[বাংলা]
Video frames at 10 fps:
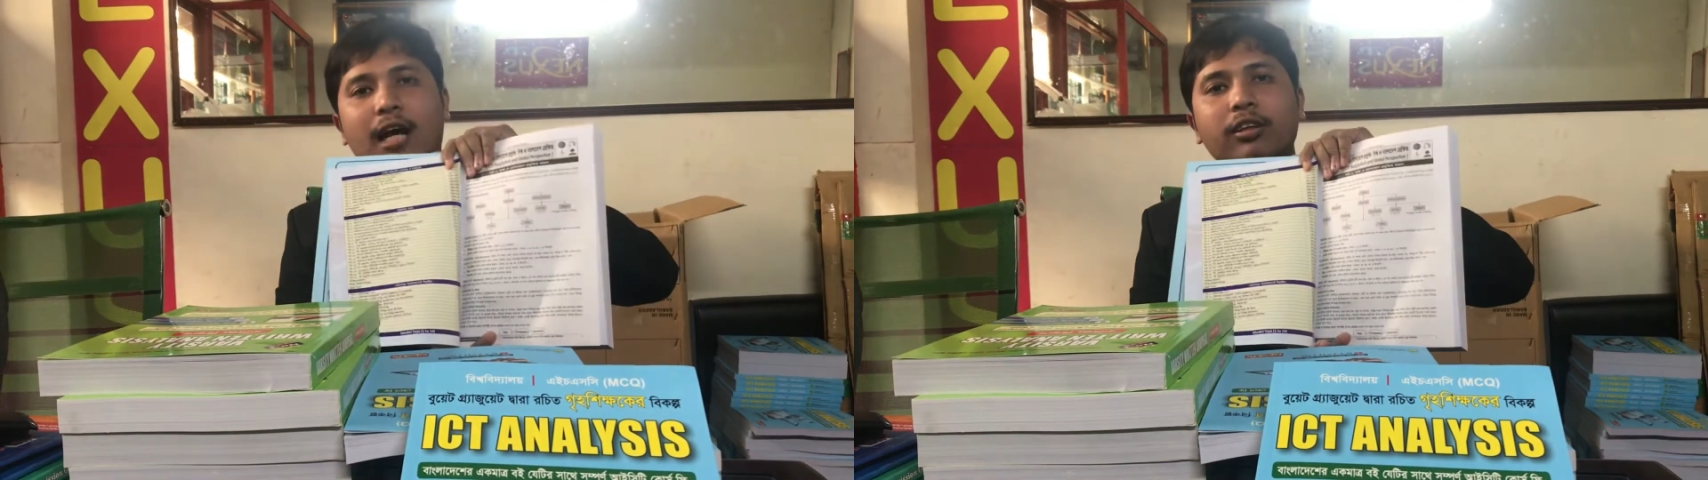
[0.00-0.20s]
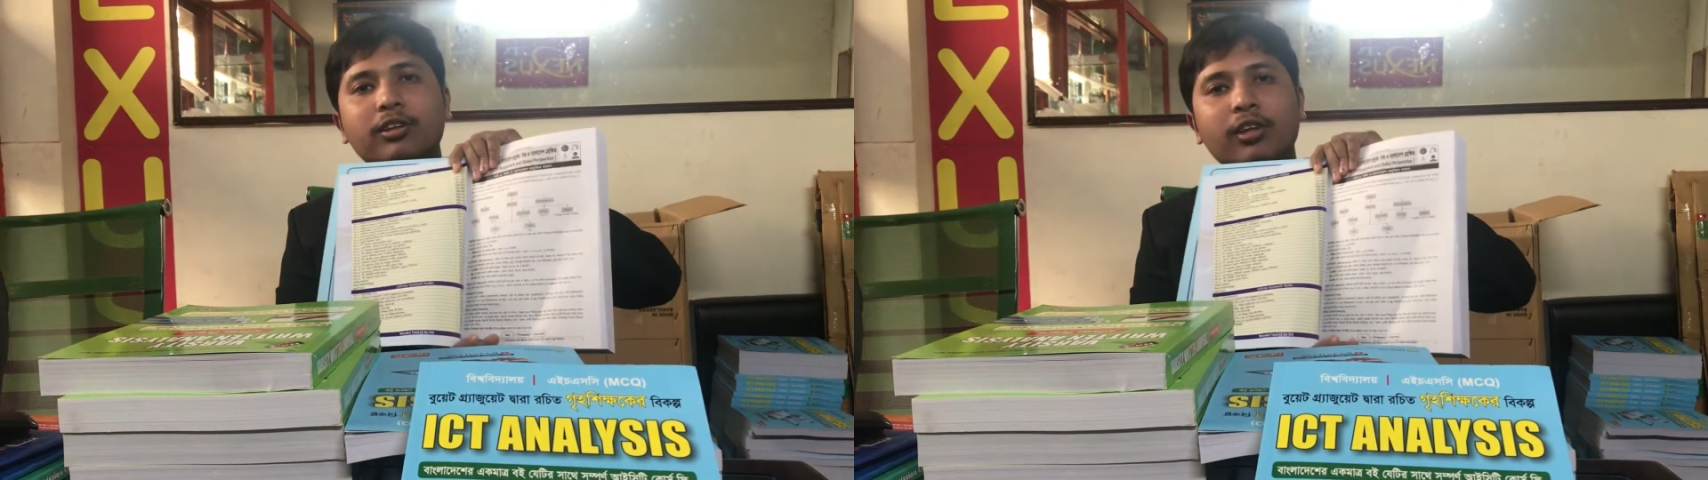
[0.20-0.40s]

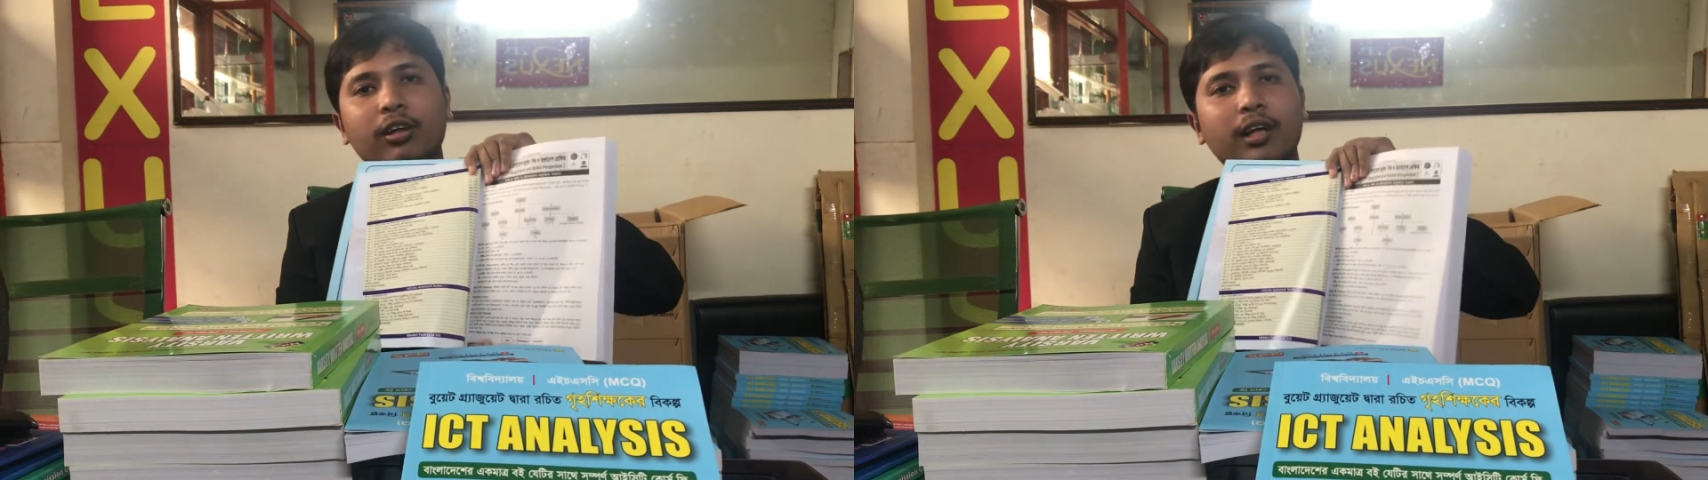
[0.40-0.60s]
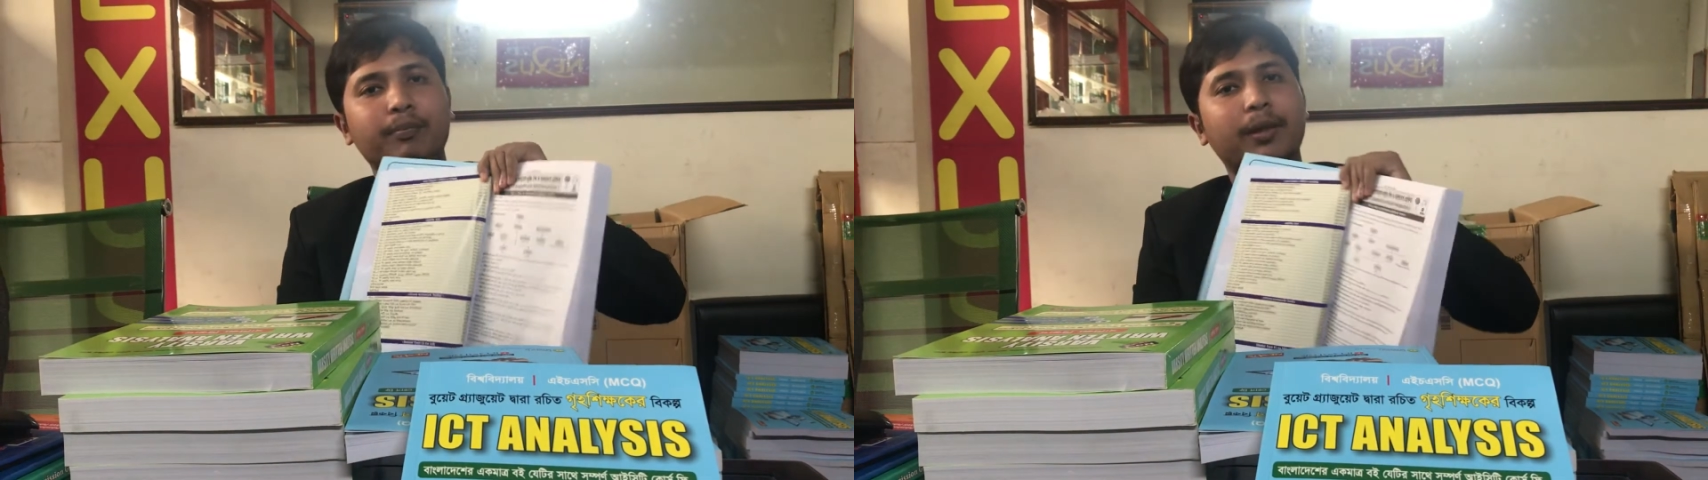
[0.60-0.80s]
আলোচনা
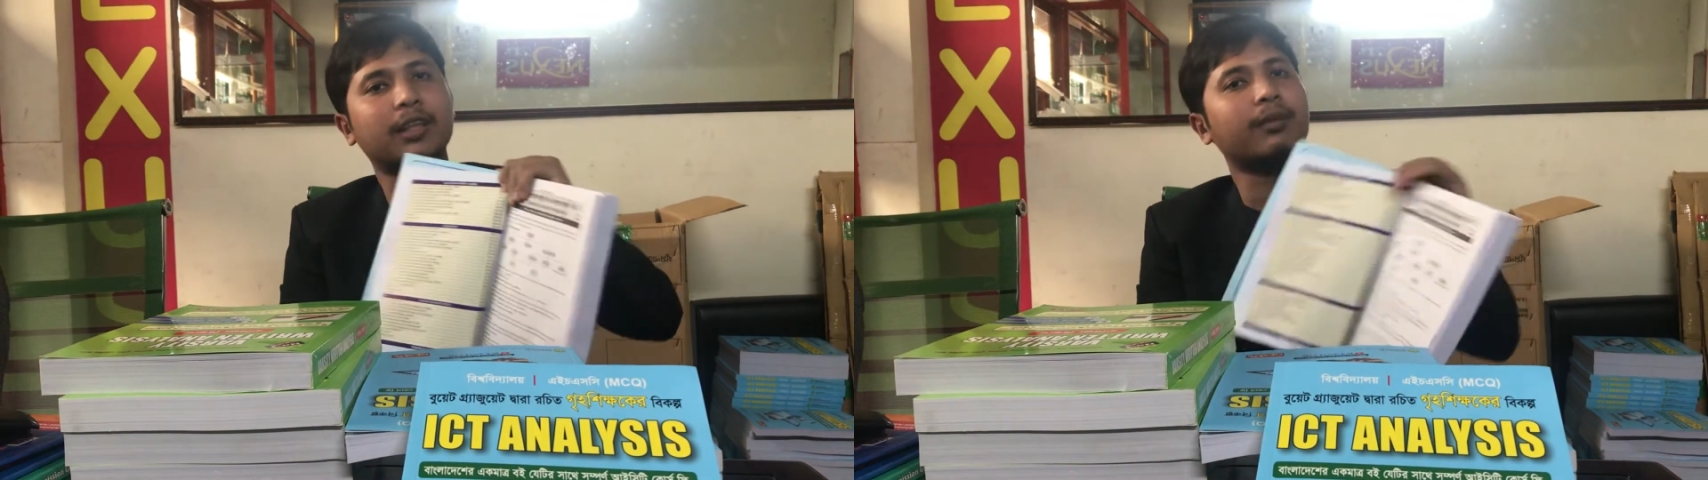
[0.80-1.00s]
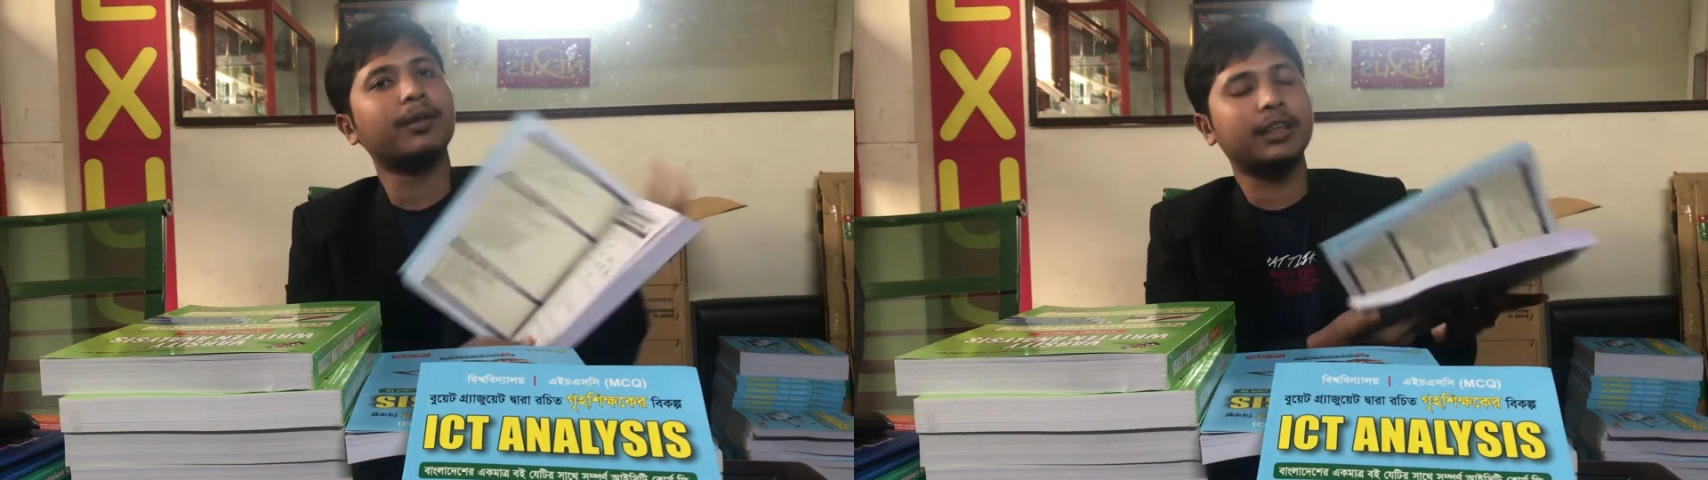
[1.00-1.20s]
করার
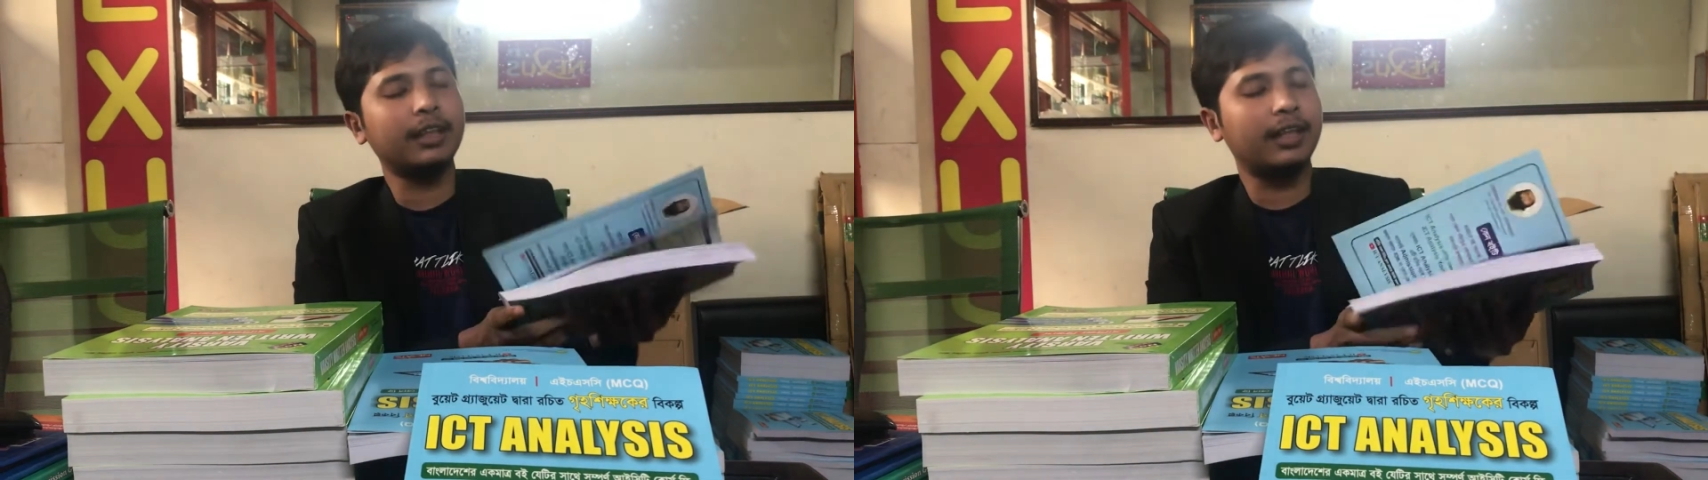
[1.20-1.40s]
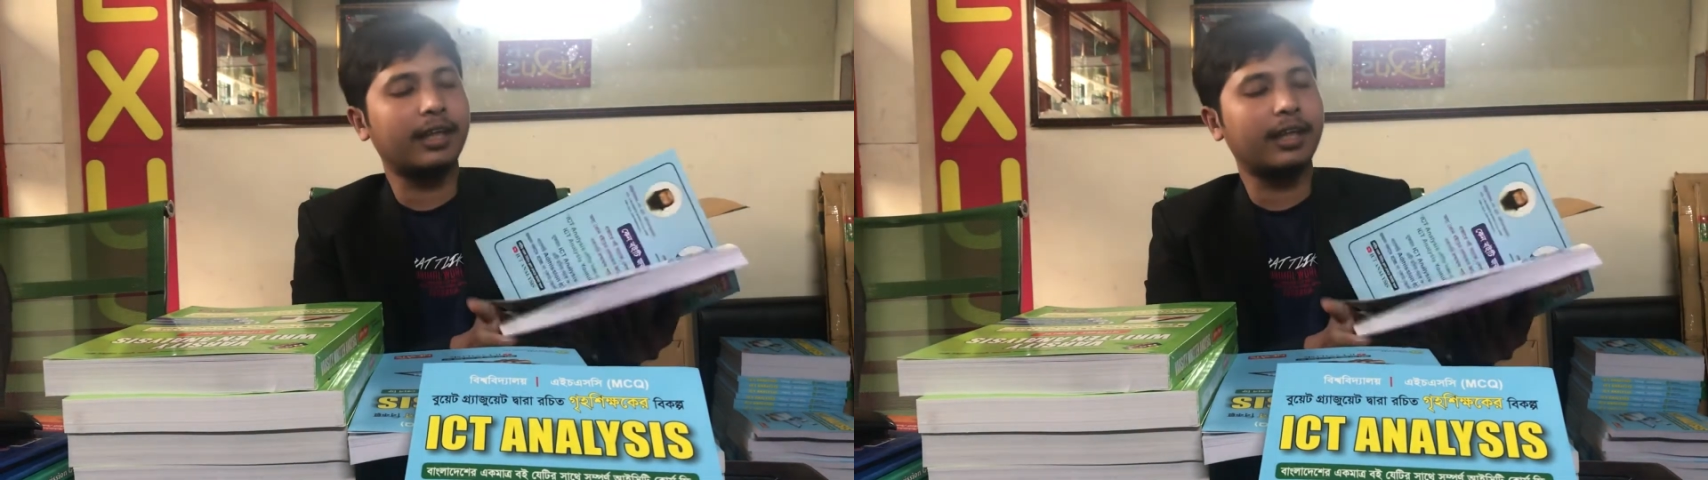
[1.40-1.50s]
পাশাপাশি